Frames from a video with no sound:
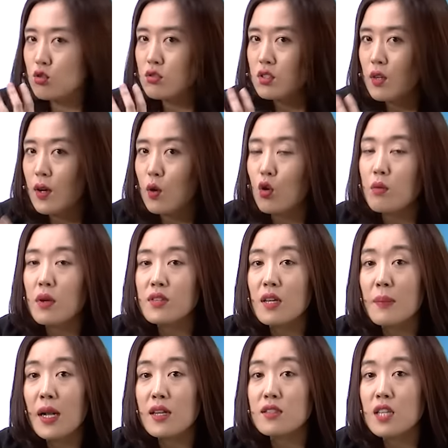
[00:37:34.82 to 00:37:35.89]
숫자와 고유명사를
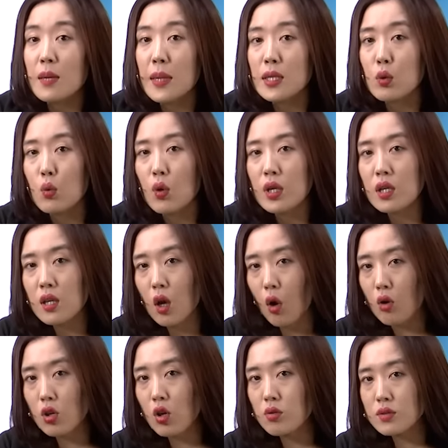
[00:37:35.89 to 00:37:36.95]
빨리 잡아놓고 이렇게
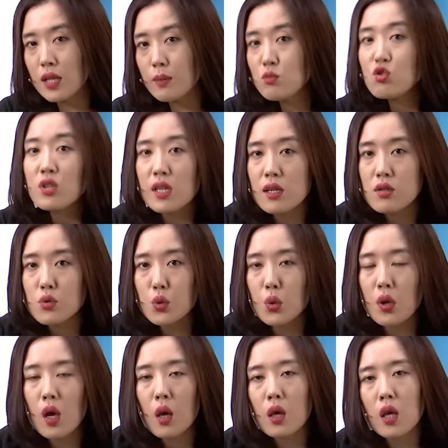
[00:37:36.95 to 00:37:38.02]
어려운
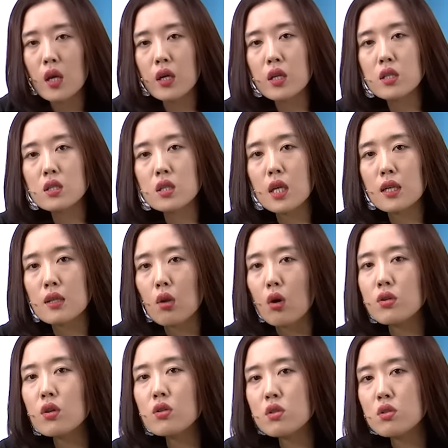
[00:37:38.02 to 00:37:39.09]
삼중일수록 읽을 시간이
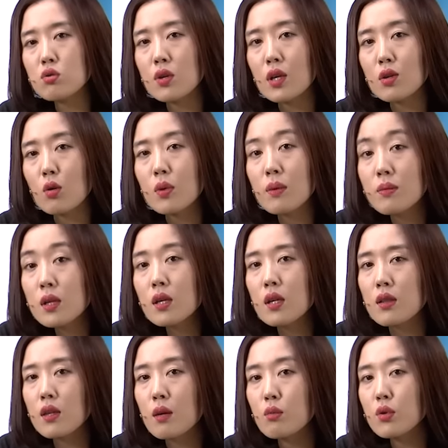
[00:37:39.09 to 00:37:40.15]
더뎌질수록 우리가 너무 힘들기
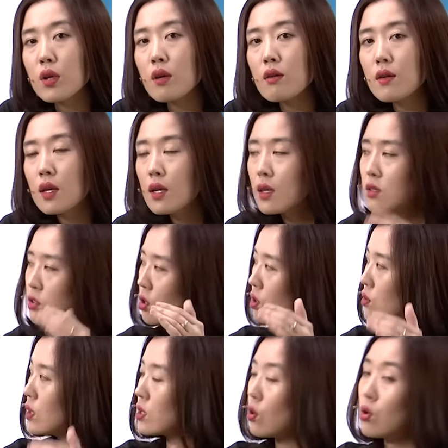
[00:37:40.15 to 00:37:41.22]
때문에요.
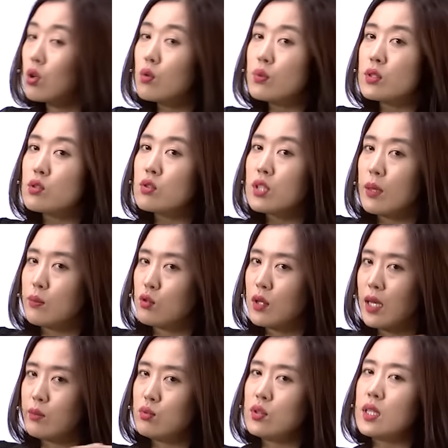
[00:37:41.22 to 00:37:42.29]
서론과 결론 위주로 잡고
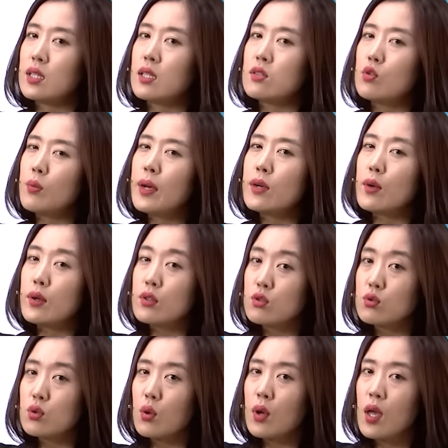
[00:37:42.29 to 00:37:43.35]
각 문단의 초반과
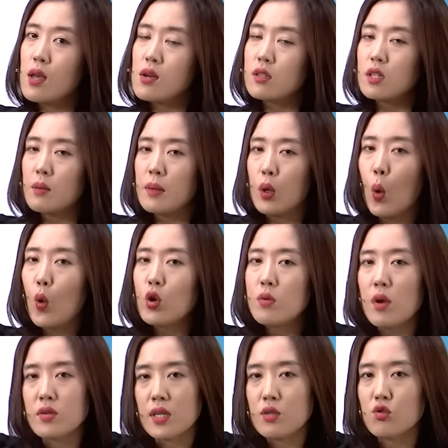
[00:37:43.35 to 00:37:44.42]
끝쪽 그 다음에
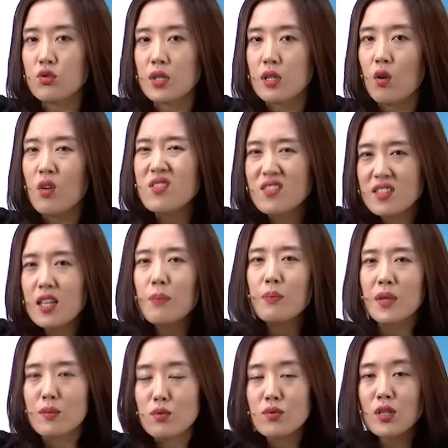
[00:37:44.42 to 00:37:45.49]
고유명사 숫자는
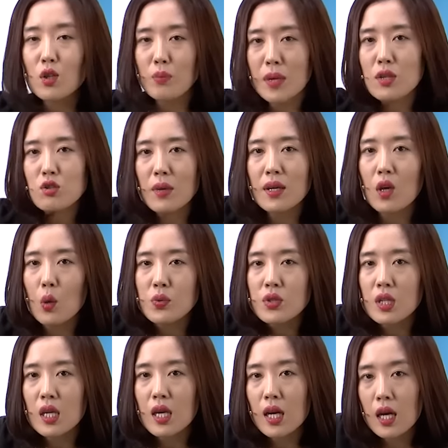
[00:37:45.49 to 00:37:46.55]
어차피 문제로 뺄 수밖에 게
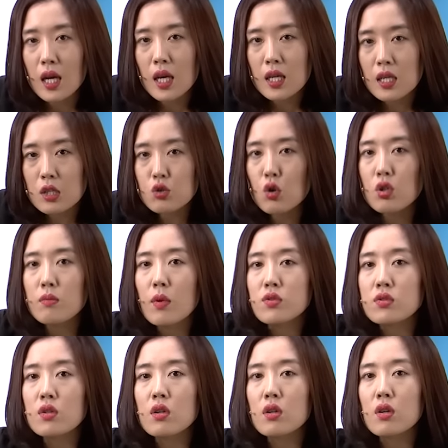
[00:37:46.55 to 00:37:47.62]
없으니까 그쪽을
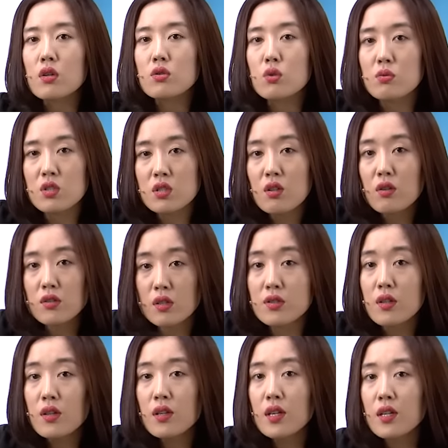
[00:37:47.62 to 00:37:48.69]
먼저 좀 신경
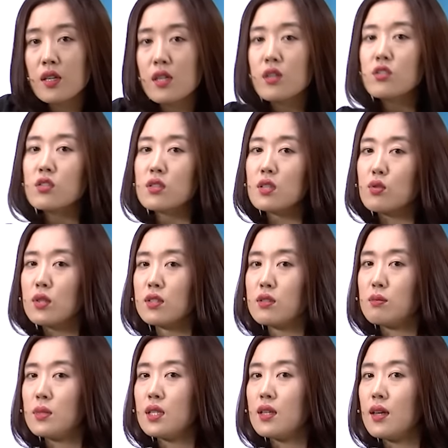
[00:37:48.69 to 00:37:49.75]
써서 읽으시는 게
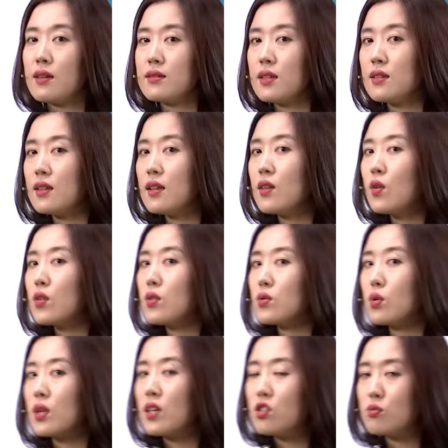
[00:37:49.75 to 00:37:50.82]
좋겠습니다. 상당히 어려운
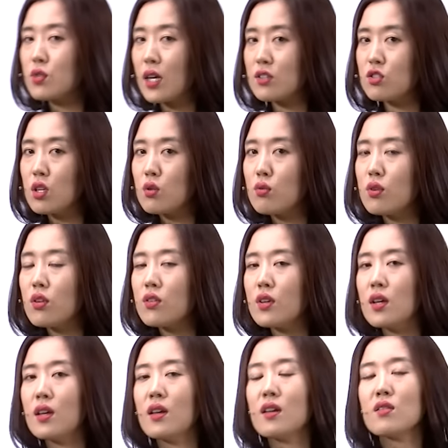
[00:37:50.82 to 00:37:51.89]
독해 질문 같이 했고요.
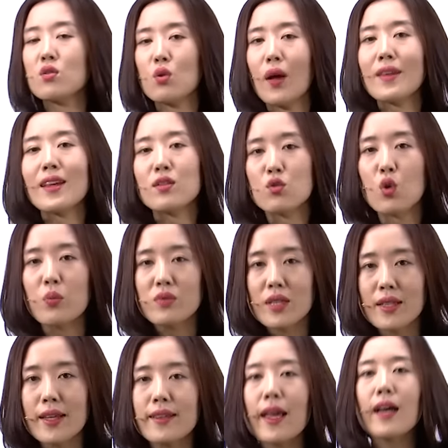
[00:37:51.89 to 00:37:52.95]
또 안 할 수도
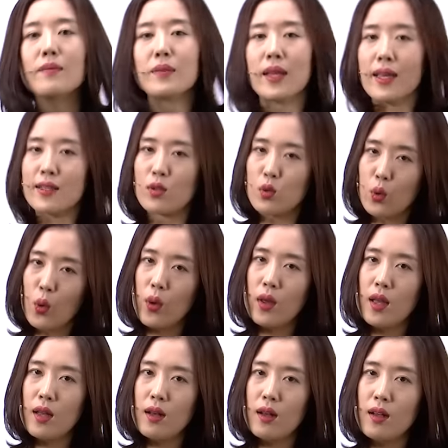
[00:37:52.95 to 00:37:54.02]
없잖아. 다음 강에서 또
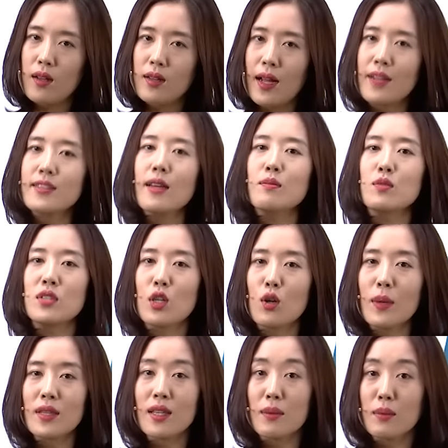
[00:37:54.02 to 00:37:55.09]
어, 알찬 문제로
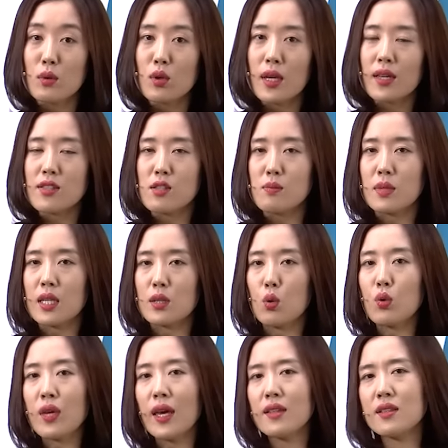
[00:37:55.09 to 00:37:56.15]
만나 뵙도록 하겠습니다.
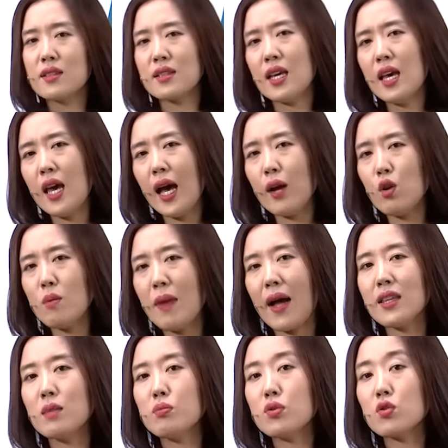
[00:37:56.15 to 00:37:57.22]
독해는 하루에
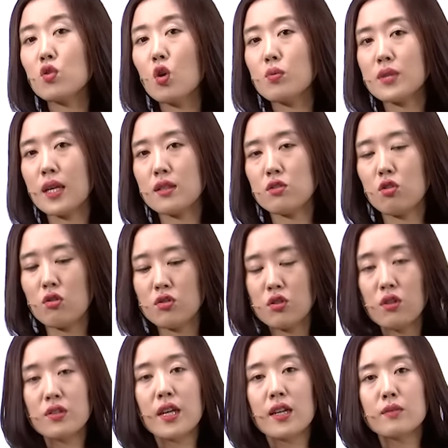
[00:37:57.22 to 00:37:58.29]
많이 푸는 것보다는
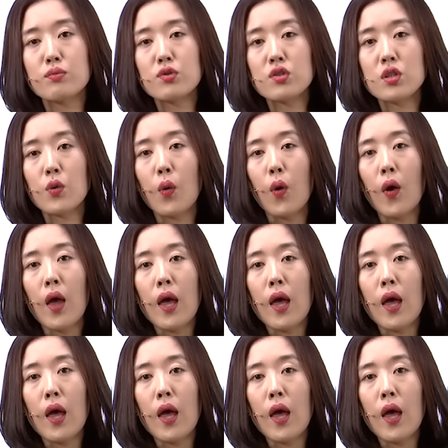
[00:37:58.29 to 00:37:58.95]
적정량을 푸시고